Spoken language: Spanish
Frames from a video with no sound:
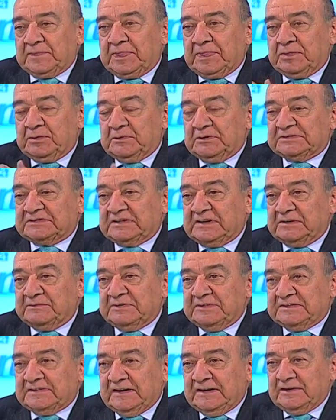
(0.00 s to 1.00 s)
Nuestra
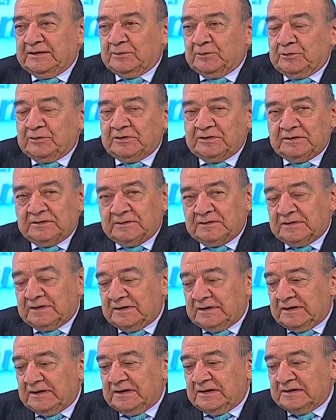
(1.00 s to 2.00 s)
invitada hoy
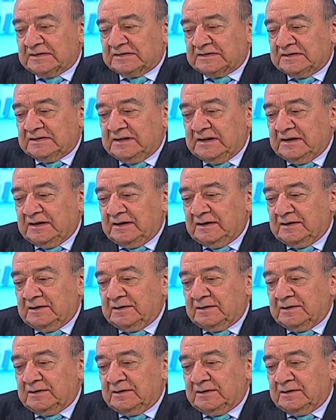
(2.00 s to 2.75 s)
es la